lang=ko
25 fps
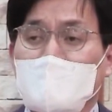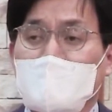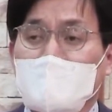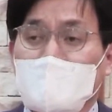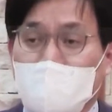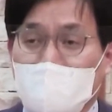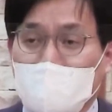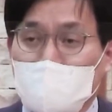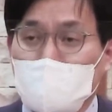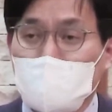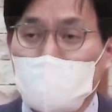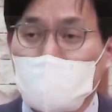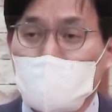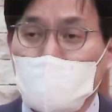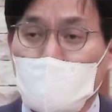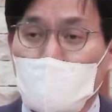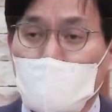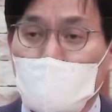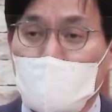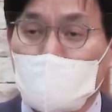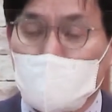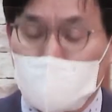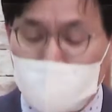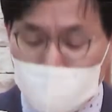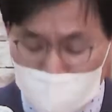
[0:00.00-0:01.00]

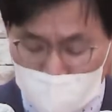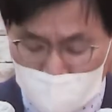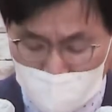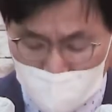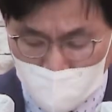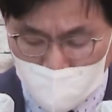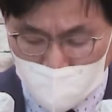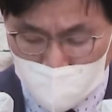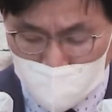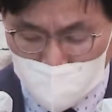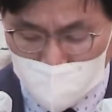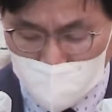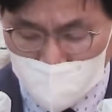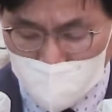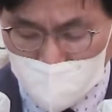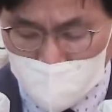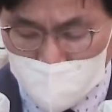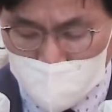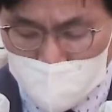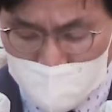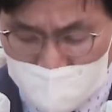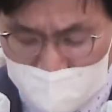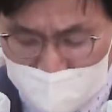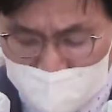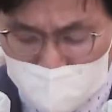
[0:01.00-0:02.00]
갈수록
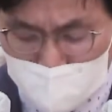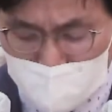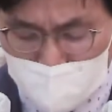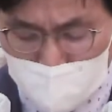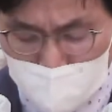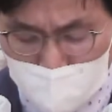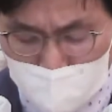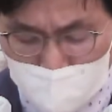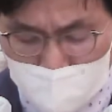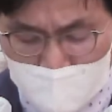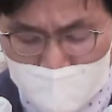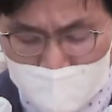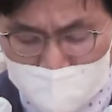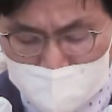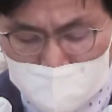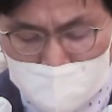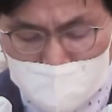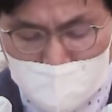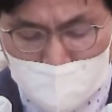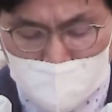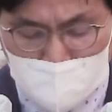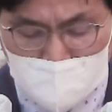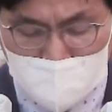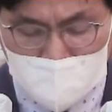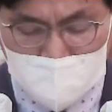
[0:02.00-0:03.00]
풍성하고 갈수록
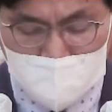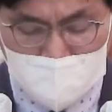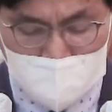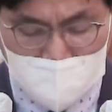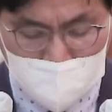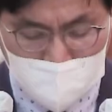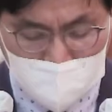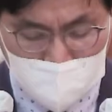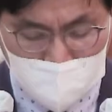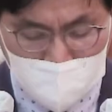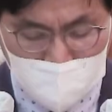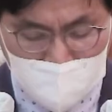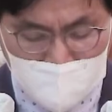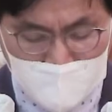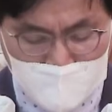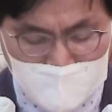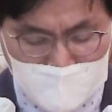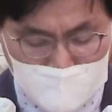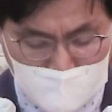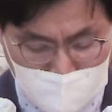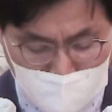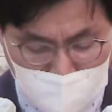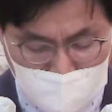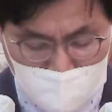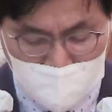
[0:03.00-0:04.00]
아름다워지는 삶을
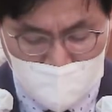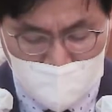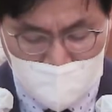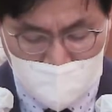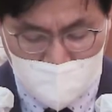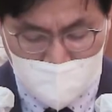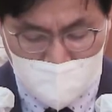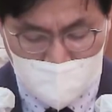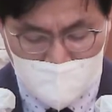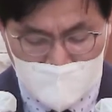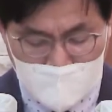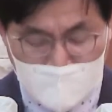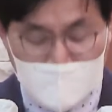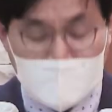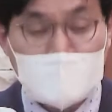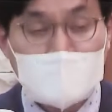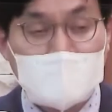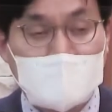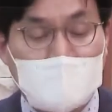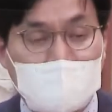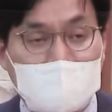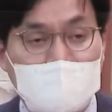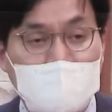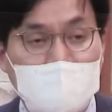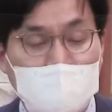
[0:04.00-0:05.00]
누리게
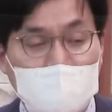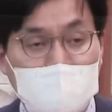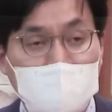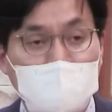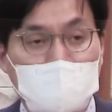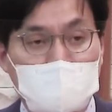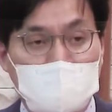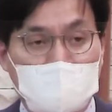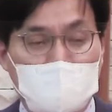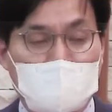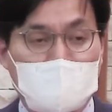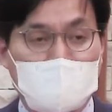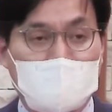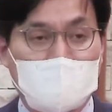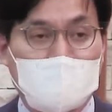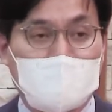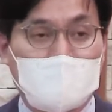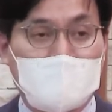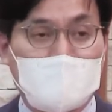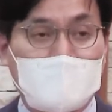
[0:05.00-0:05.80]
된다는 것입니다.